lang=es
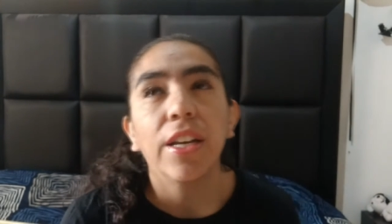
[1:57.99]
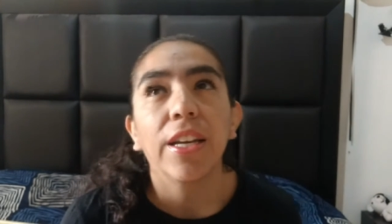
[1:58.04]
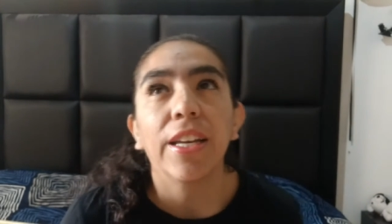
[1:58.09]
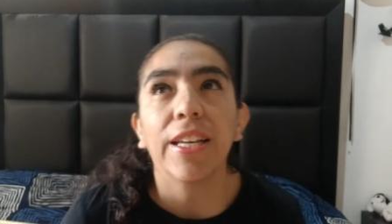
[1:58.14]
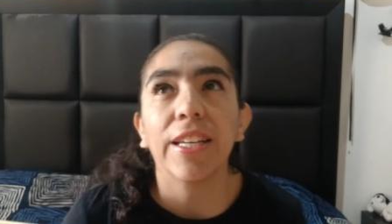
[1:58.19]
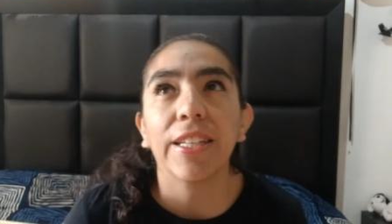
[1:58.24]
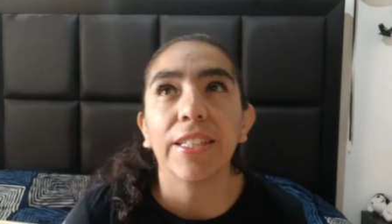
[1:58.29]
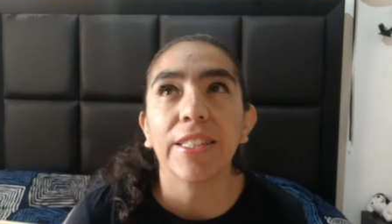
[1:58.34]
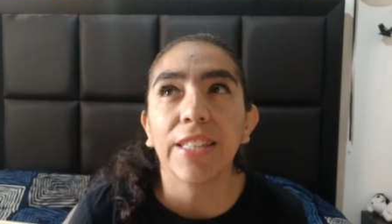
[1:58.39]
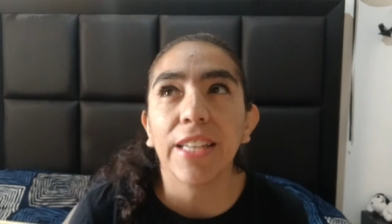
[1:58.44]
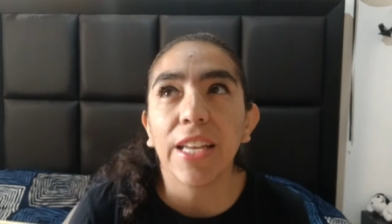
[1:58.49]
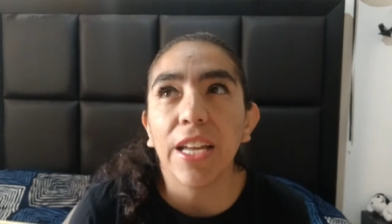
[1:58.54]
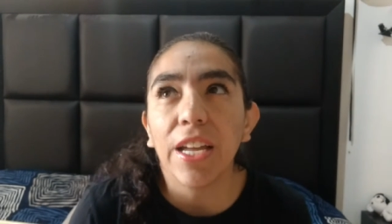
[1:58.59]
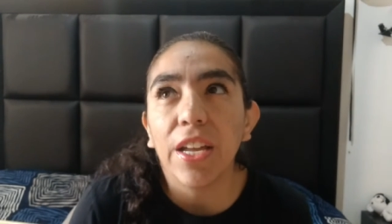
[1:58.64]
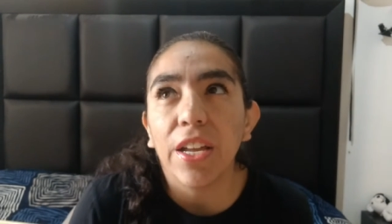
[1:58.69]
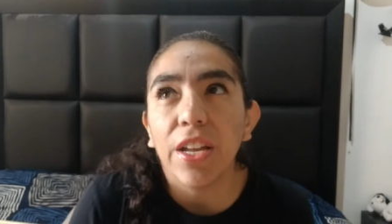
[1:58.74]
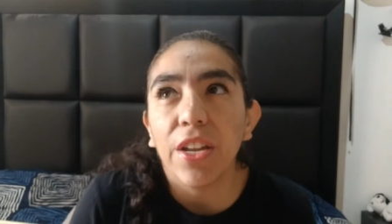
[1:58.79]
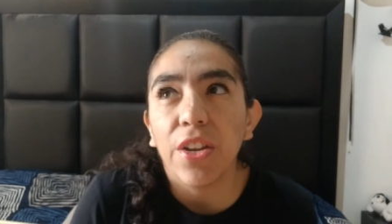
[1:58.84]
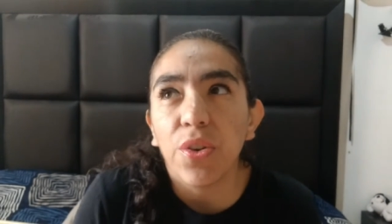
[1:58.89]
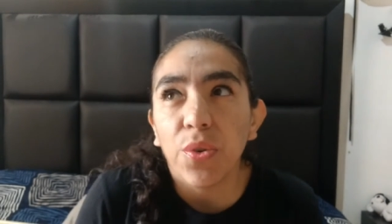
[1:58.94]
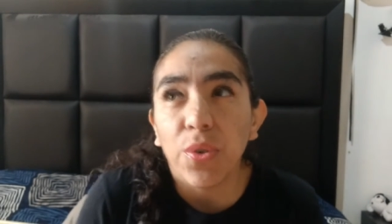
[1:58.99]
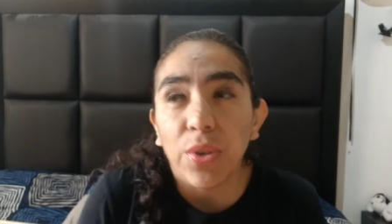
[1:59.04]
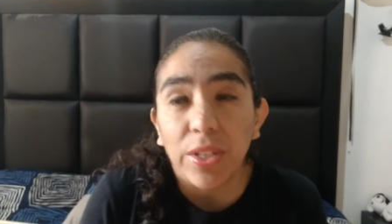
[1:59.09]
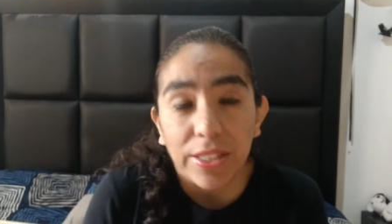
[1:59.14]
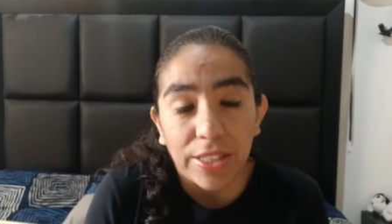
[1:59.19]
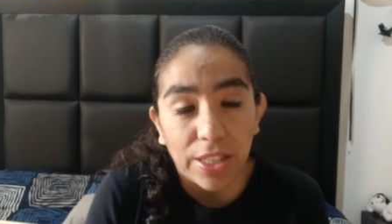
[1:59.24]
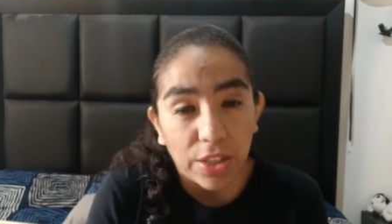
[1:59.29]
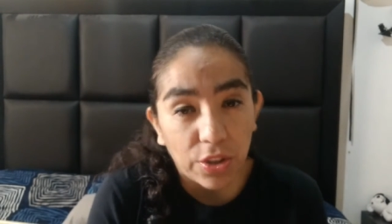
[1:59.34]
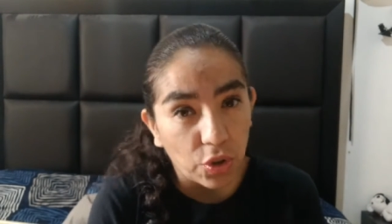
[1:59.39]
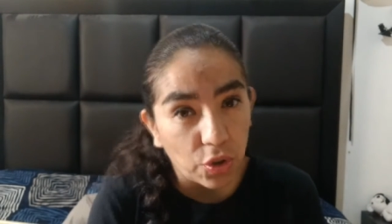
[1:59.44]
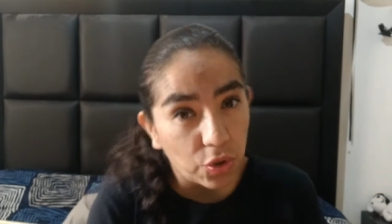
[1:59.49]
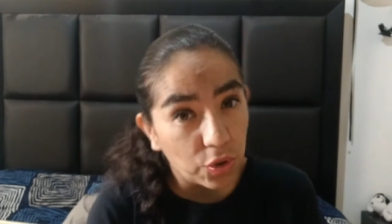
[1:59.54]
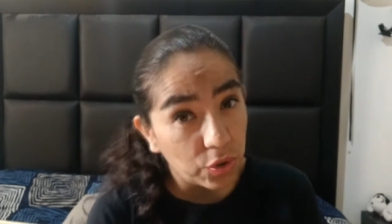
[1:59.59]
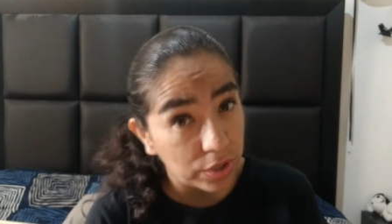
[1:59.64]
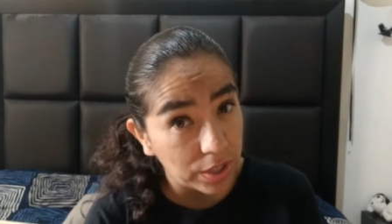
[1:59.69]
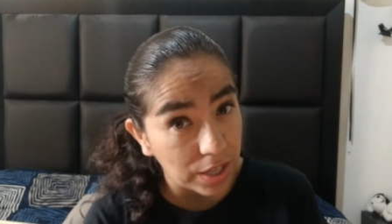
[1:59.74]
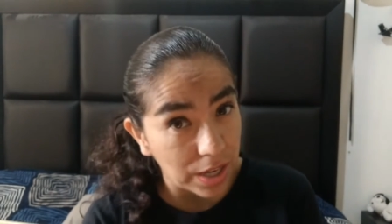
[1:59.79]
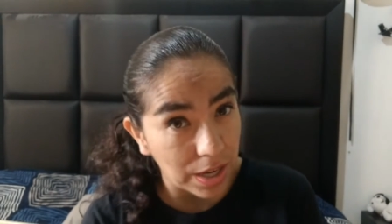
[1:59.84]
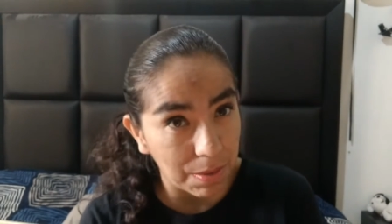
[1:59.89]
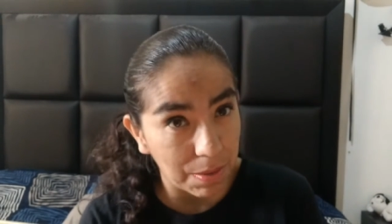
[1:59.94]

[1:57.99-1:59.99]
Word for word: es que no están todos en el